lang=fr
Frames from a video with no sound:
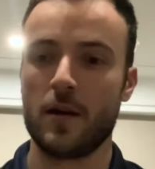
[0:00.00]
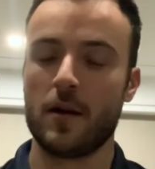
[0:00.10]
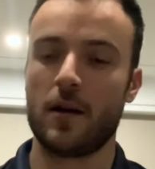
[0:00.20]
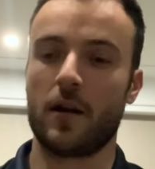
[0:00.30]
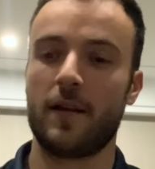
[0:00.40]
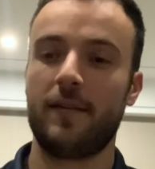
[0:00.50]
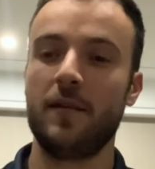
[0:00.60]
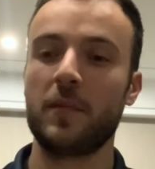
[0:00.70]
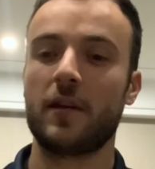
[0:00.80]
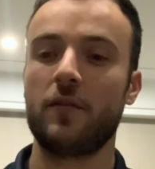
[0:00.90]
Alors la
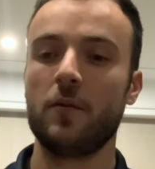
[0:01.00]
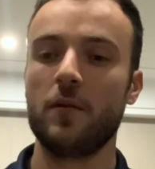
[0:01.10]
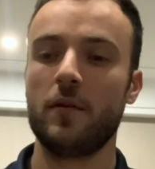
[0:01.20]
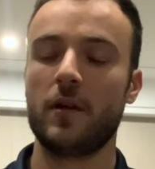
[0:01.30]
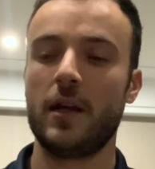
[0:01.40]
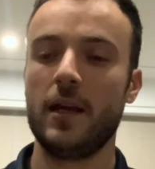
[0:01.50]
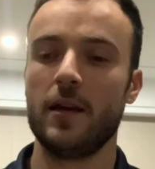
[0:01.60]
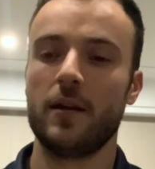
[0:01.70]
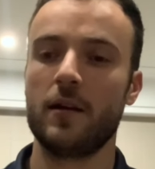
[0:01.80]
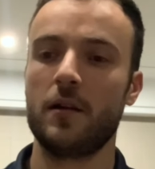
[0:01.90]
sixième question est,
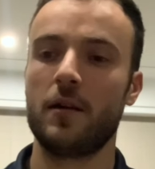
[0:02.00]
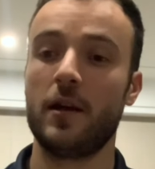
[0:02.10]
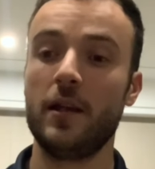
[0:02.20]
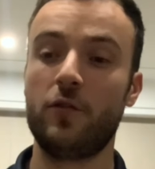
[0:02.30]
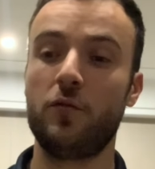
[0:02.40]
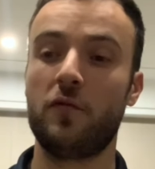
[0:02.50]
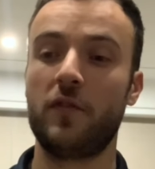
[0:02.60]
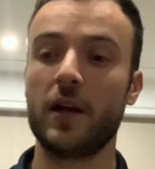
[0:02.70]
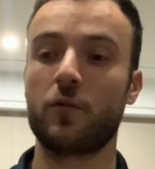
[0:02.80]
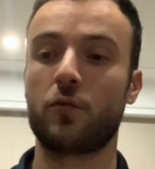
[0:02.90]
es-tu
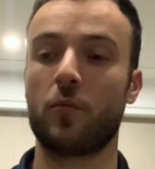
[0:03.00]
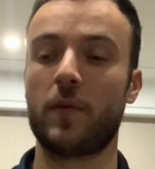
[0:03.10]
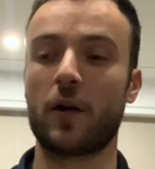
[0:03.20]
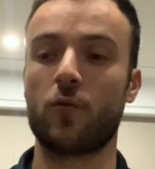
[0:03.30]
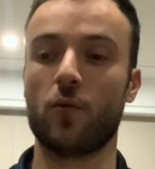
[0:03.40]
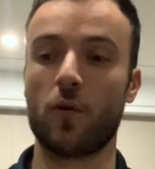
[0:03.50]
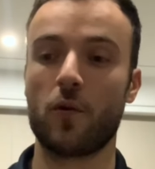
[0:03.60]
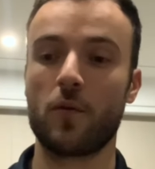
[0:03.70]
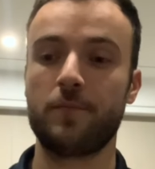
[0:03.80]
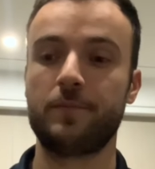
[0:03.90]
fier de ton
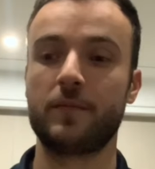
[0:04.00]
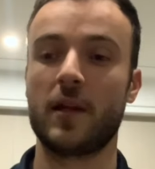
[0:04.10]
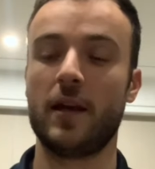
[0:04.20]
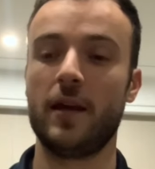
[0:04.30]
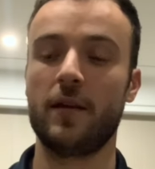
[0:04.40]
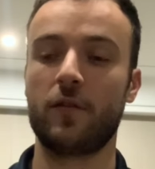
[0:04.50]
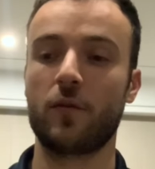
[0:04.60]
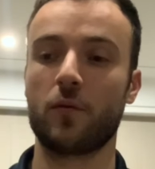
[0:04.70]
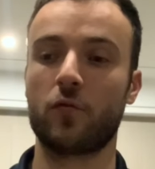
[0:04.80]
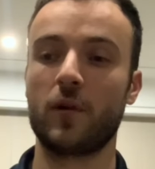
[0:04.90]
parcours Et
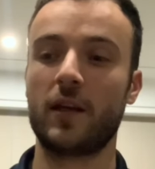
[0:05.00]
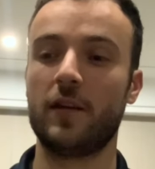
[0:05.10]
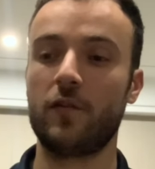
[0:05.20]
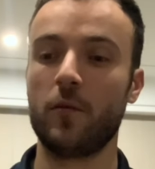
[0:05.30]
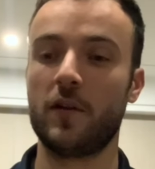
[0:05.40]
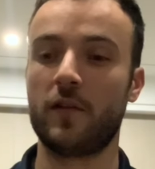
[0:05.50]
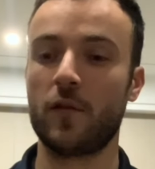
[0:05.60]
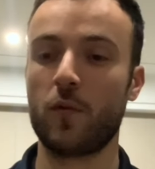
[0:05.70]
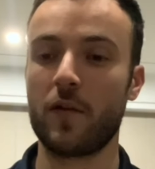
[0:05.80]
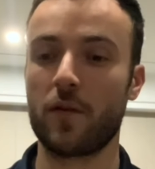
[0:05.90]
selon toi, qui sont les
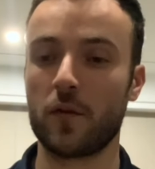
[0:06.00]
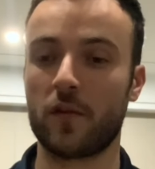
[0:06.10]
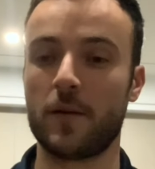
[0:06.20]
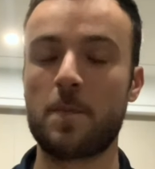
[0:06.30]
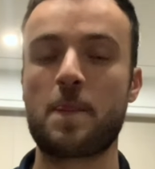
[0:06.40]
espoirs français